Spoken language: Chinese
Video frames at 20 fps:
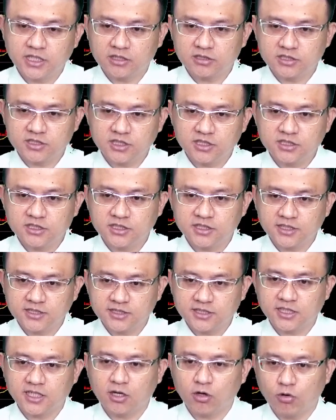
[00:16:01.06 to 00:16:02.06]
先前这
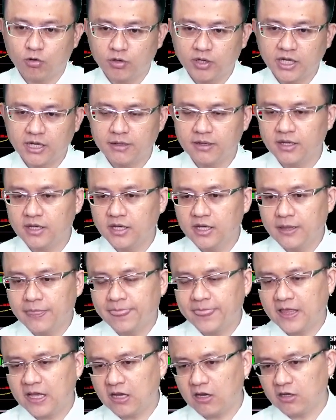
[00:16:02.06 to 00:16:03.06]
个红 K，
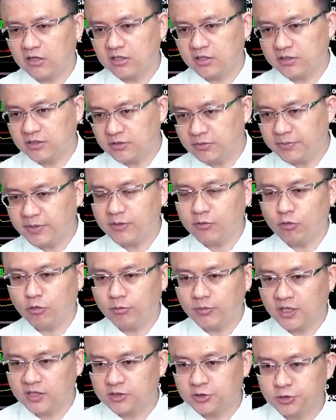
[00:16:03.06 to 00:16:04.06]
那这边我们
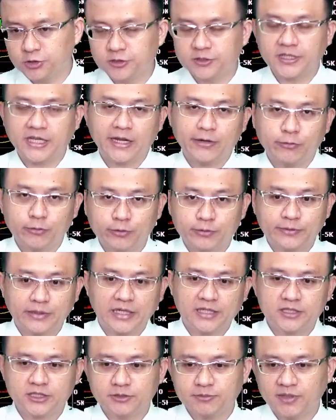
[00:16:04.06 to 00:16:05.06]
要去太过担
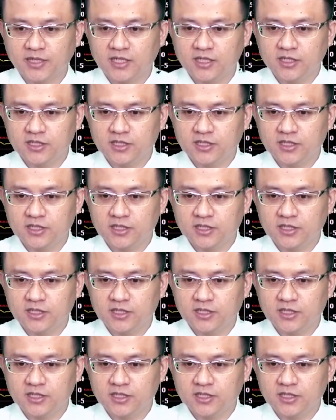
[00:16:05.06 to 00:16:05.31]
心吗？